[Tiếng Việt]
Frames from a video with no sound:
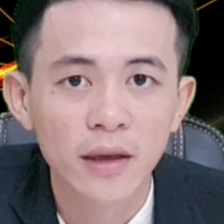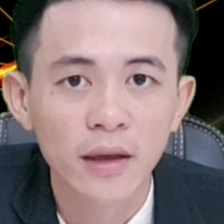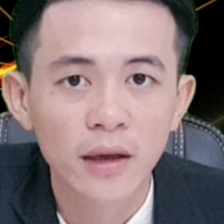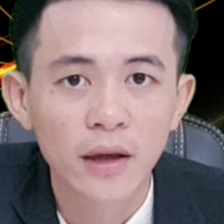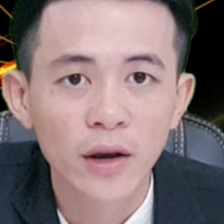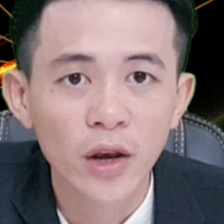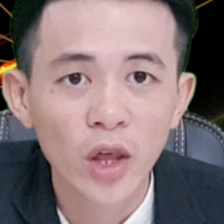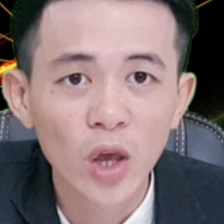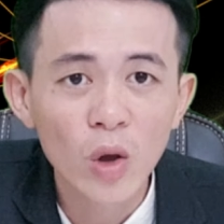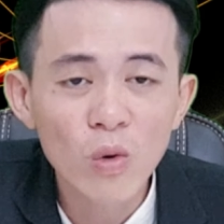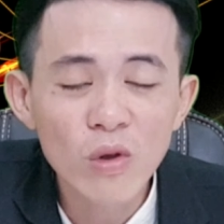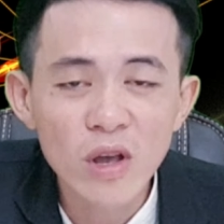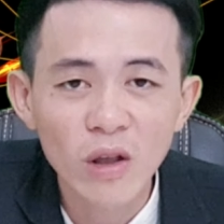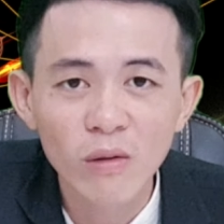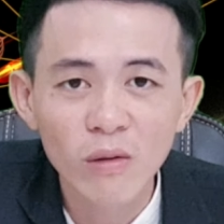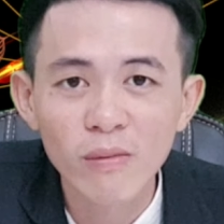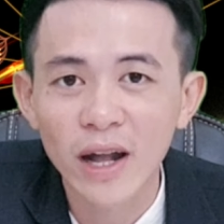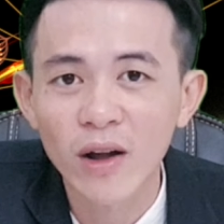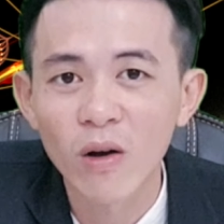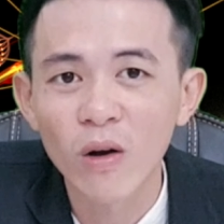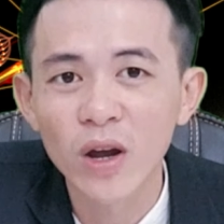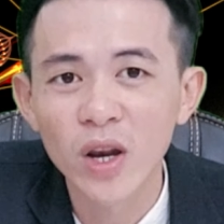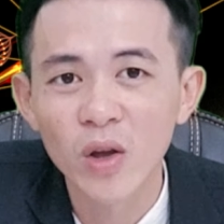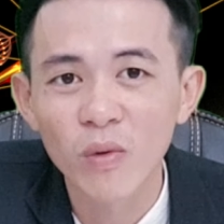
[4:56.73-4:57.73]
nếu như chúng
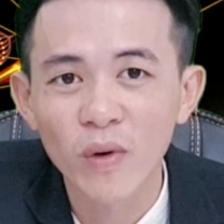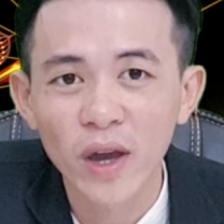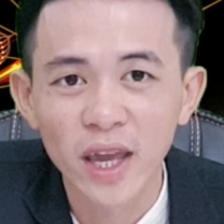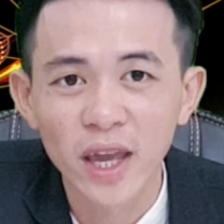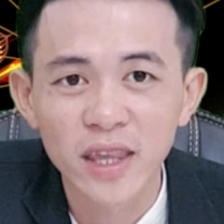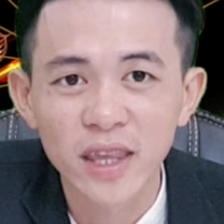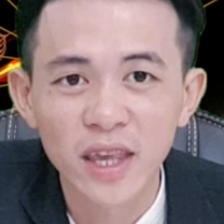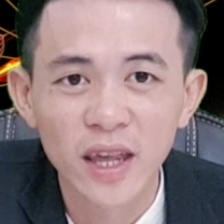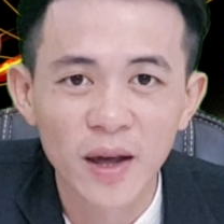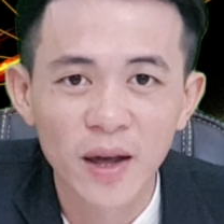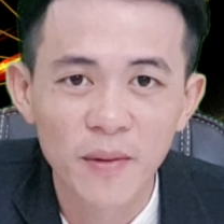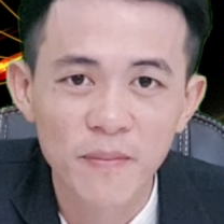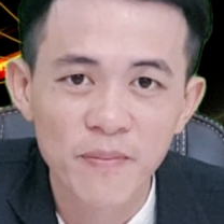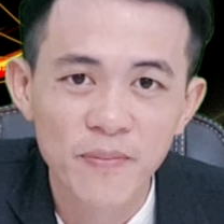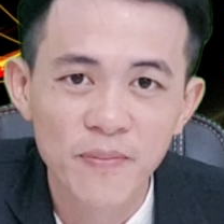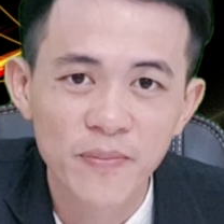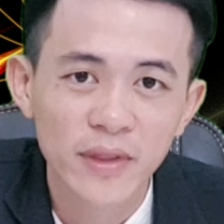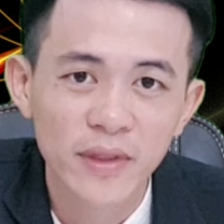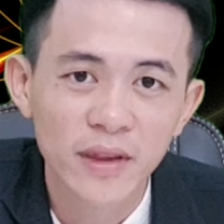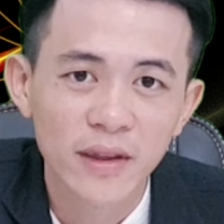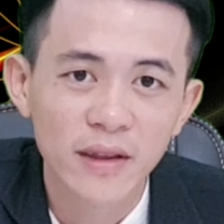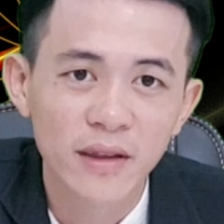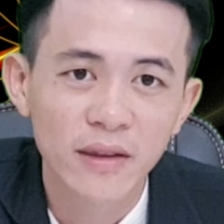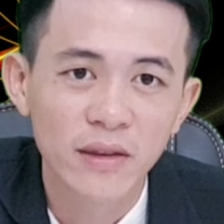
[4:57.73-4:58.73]
ta có điều kiện gì nè
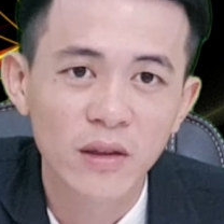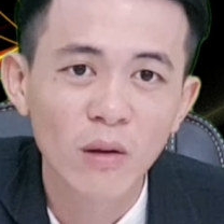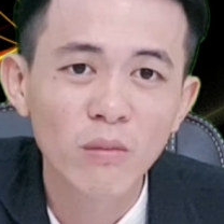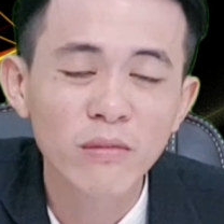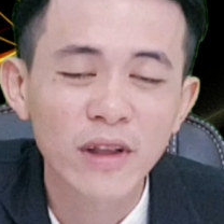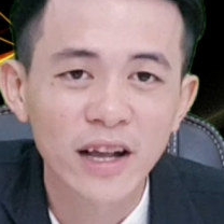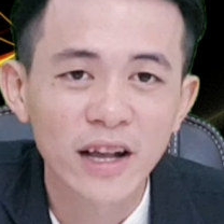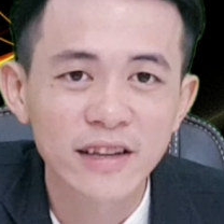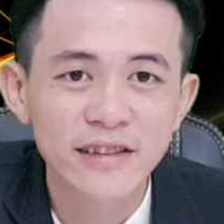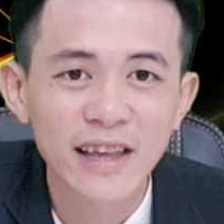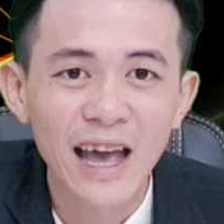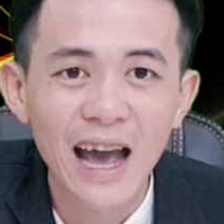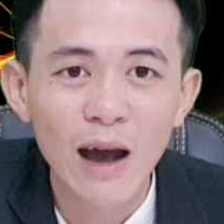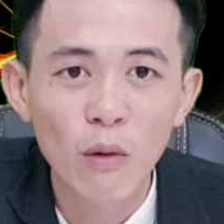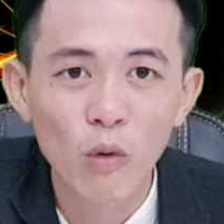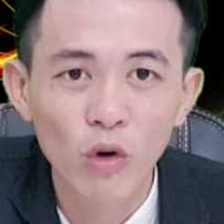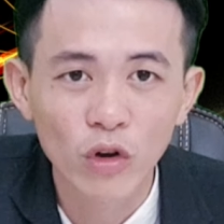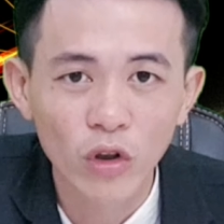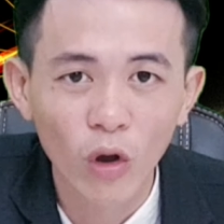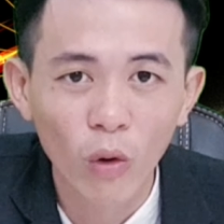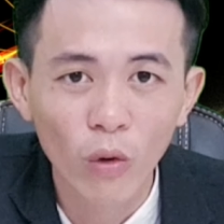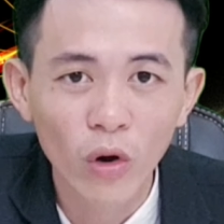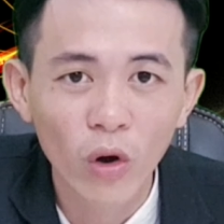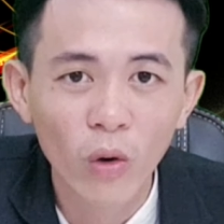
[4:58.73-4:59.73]
chúng ta sau một
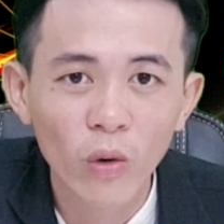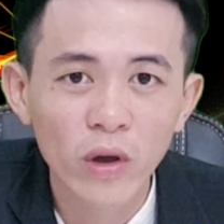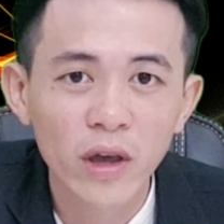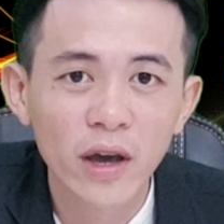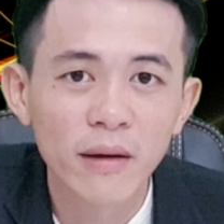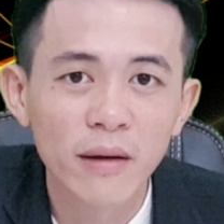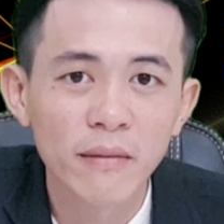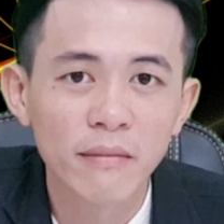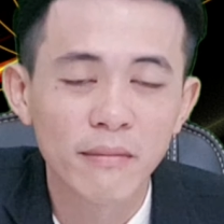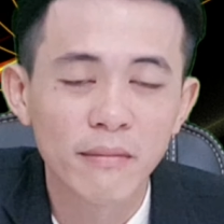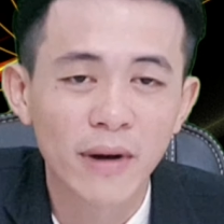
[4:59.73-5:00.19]
vụ nuôi á,